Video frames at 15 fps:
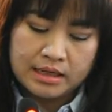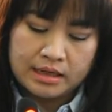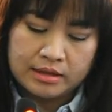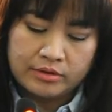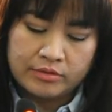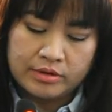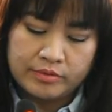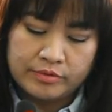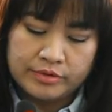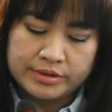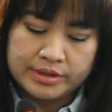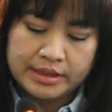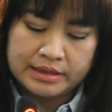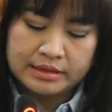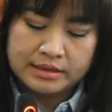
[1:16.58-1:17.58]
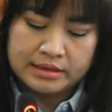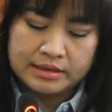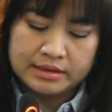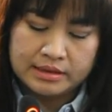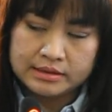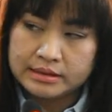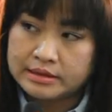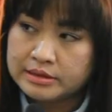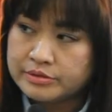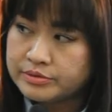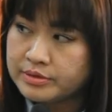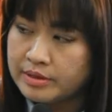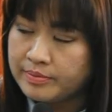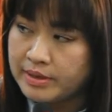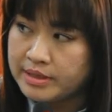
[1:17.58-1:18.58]
Lalu kemudian eh, tadi
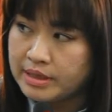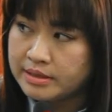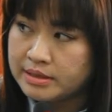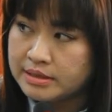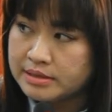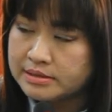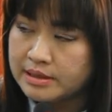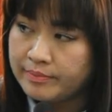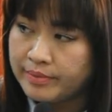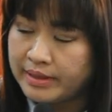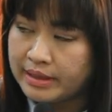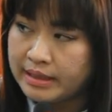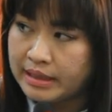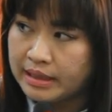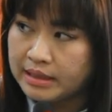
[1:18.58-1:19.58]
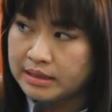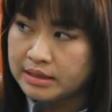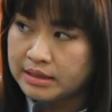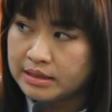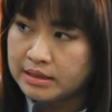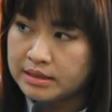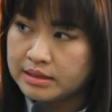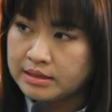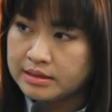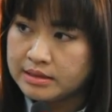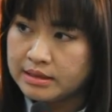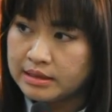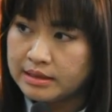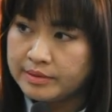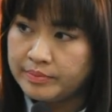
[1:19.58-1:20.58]
sudah banyak disampaikan
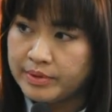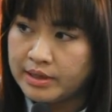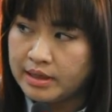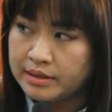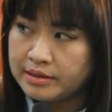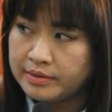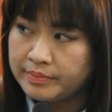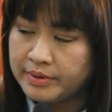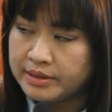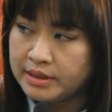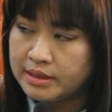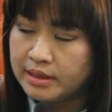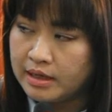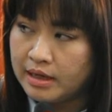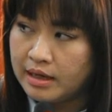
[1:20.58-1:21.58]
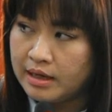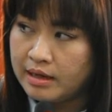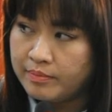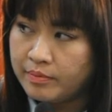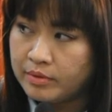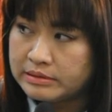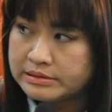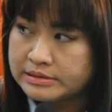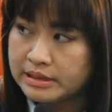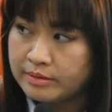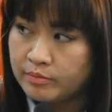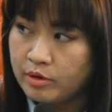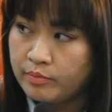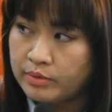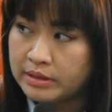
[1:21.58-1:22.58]
dari pihak DP3A,
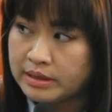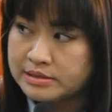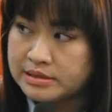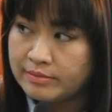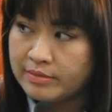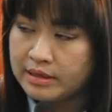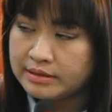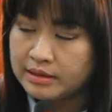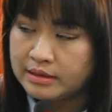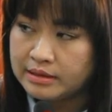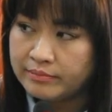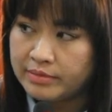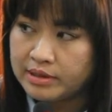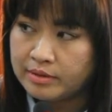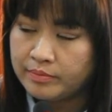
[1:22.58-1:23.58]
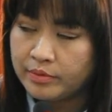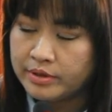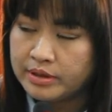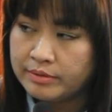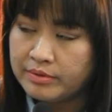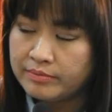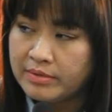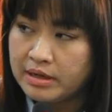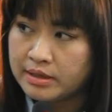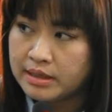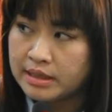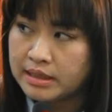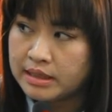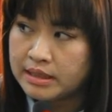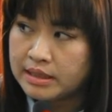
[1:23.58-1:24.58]
Polsek maupun kecamatan yang pada pokoknya memang
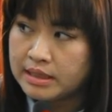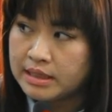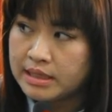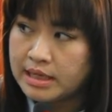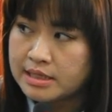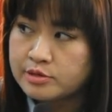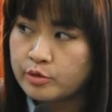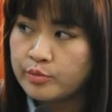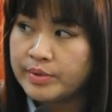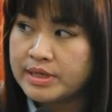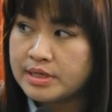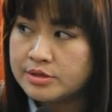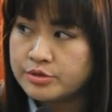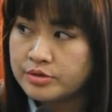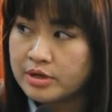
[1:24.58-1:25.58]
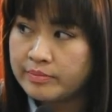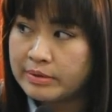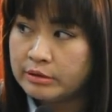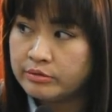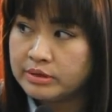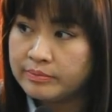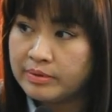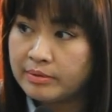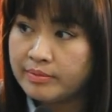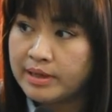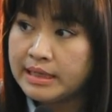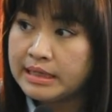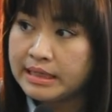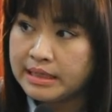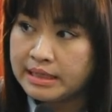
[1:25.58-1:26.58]
ya SOP-nya juga perlu
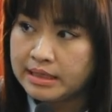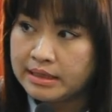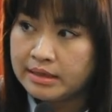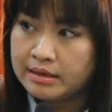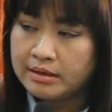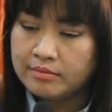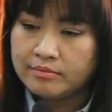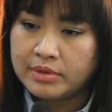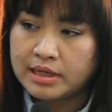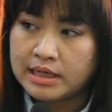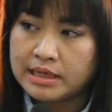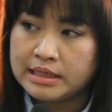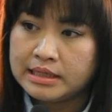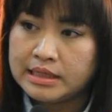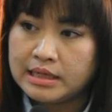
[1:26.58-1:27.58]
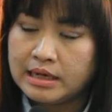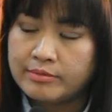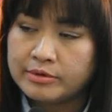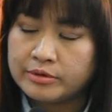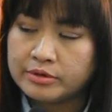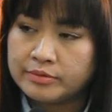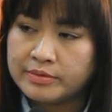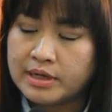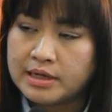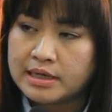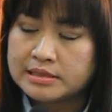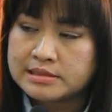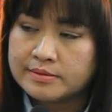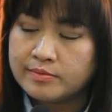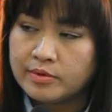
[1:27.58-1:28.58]
diperbaiki bahkan ini nggak menutup
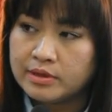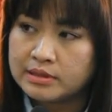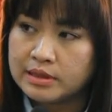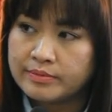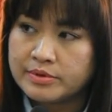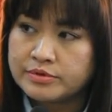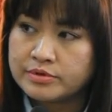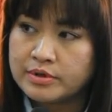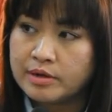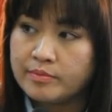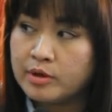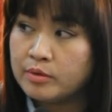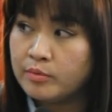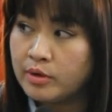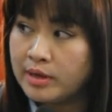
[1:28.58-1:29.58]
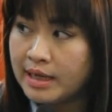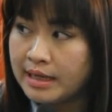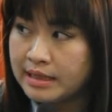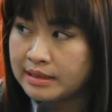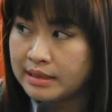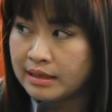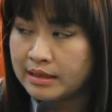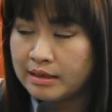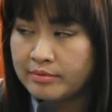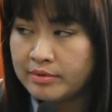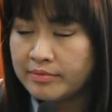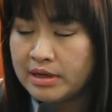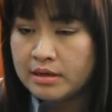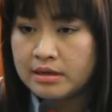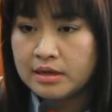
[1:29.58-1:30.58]
Galaxy Mall tapi juga mau mall lain karena
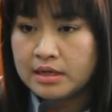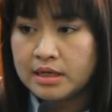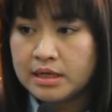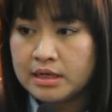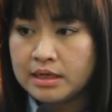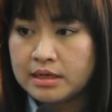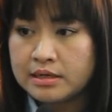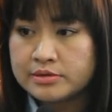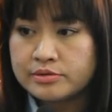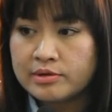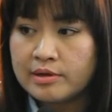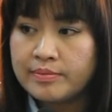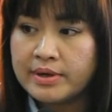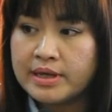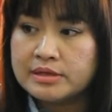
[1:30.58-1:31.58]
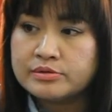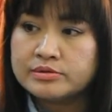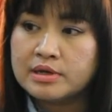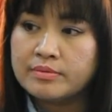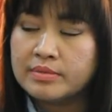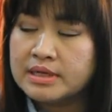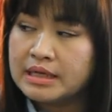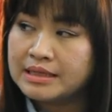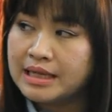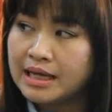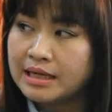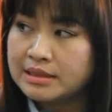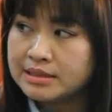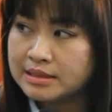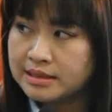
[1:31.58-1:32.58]
memang uh, Surabaya sudah
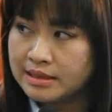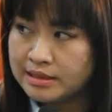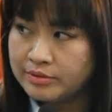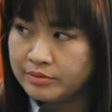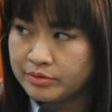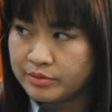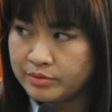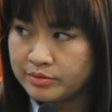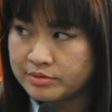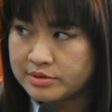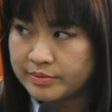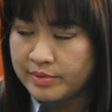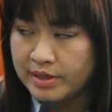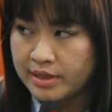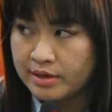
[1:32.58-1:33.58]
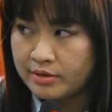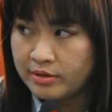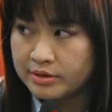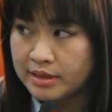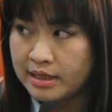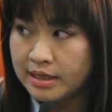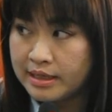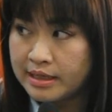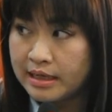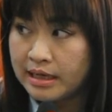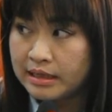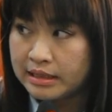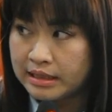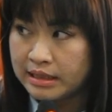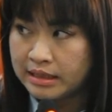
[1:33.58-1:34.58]
menyatakan diri untuk sebagai kota
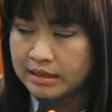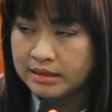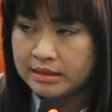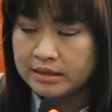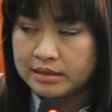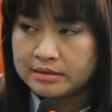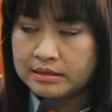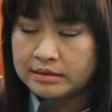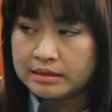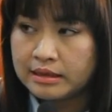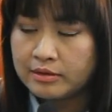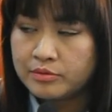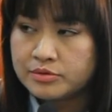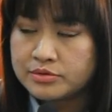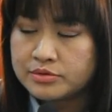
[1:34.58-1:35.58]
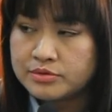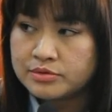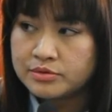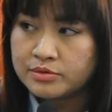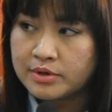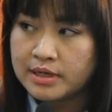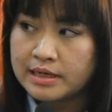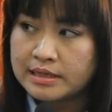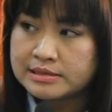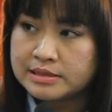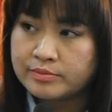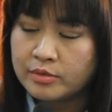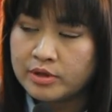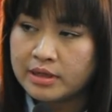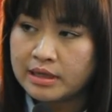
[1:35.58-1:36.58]
layak dan khusus untuk
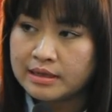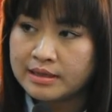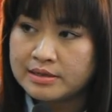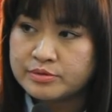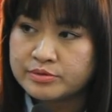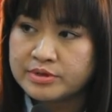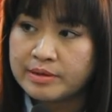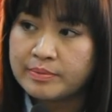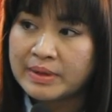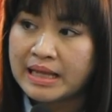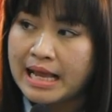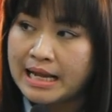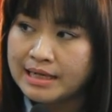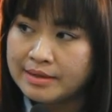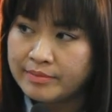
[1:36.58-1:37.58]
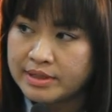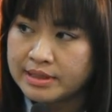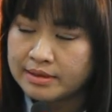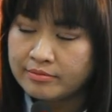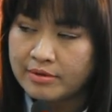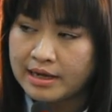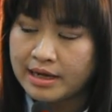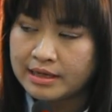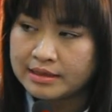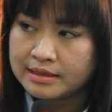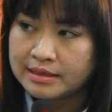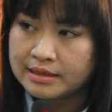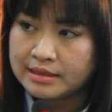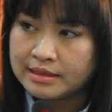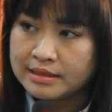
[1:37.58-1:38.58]
Galaxy Mall karena sudah berani
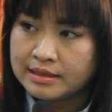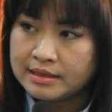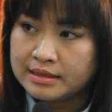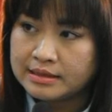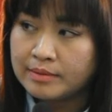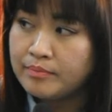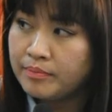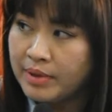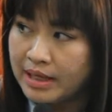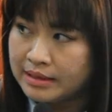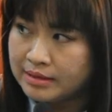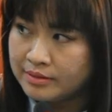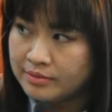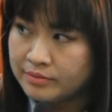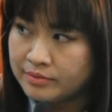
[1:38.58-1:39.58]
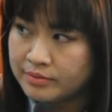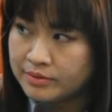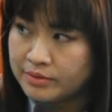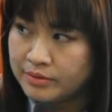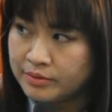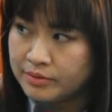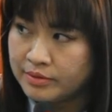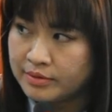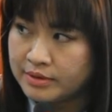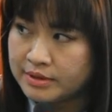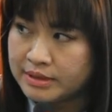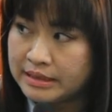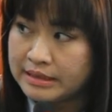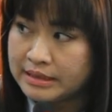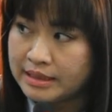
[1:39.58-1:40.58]
menyewakan tempat untuk
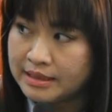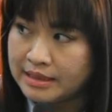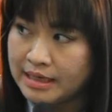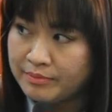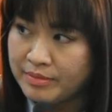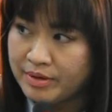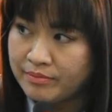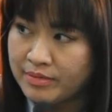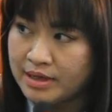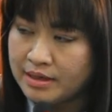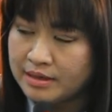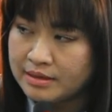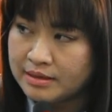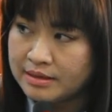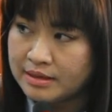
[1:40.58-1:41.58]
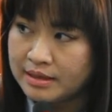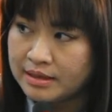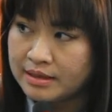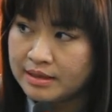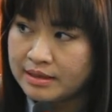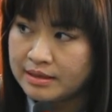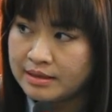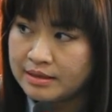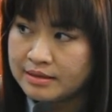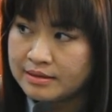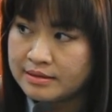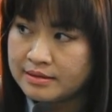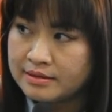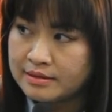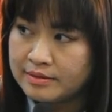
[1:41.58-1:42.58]
tinan yang memang uh,
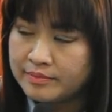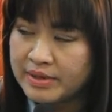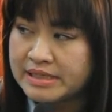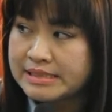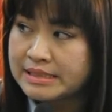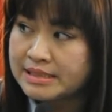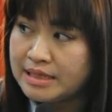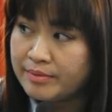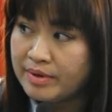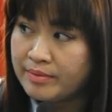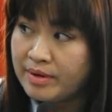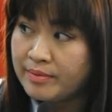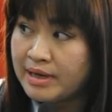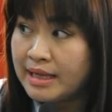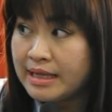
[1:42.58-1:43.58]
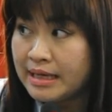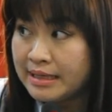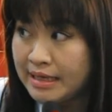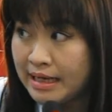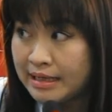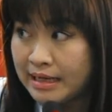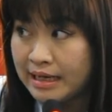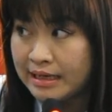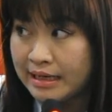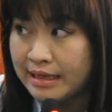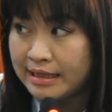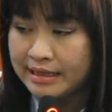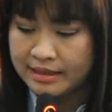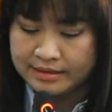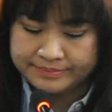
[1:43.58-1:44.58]
basicnya memang melayani anak-anak
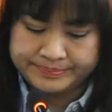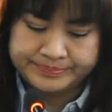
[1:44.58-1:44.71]
ya